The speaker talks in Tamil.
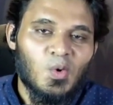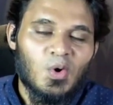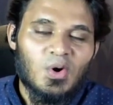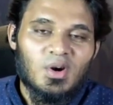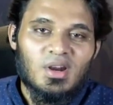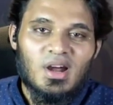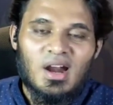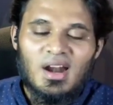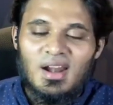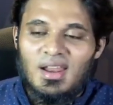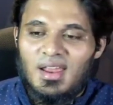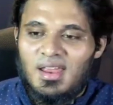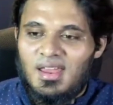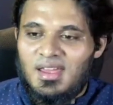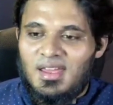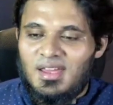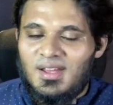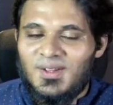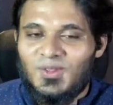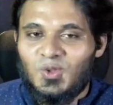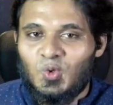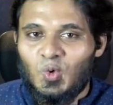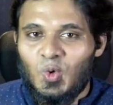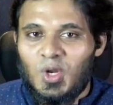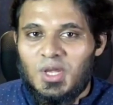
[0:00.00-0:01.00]
ஒரு நாளைக்கு
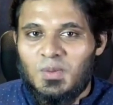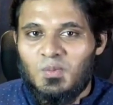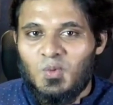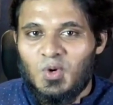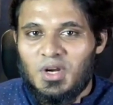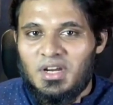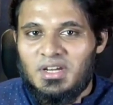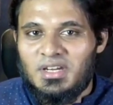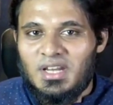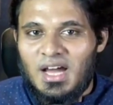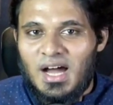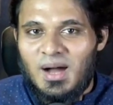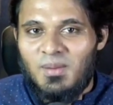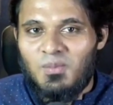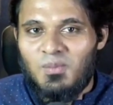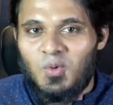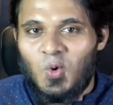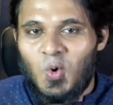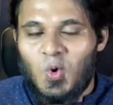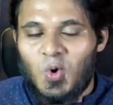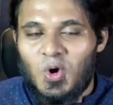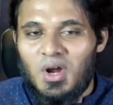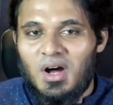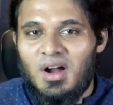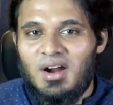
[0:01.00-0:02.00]
எத்துணை முறை நாம்
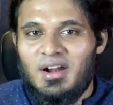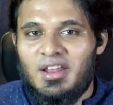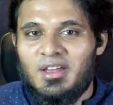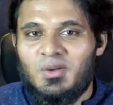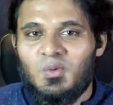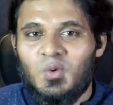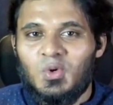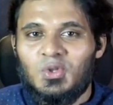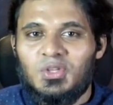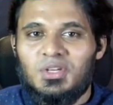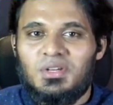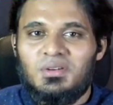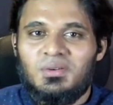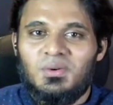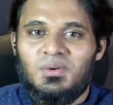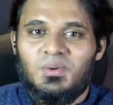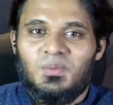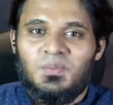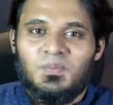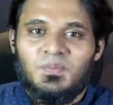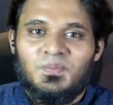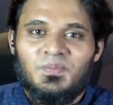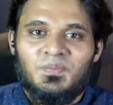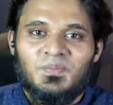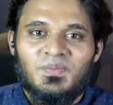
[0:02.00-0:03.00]
குரானை
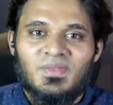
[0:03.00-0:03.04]
ஓதுகிறோம்